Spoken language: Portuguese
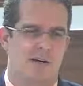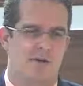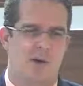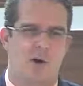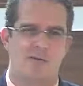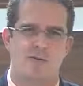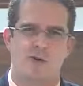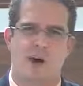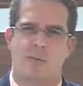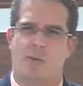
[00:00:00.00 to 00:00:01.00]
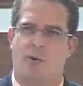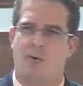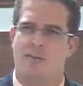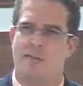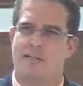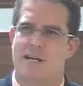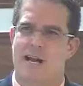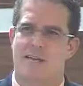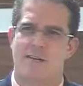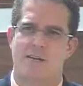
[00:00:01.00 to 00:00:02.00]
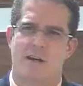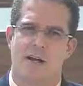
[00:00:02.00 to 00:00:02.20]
dióxido de carbono e etc. É,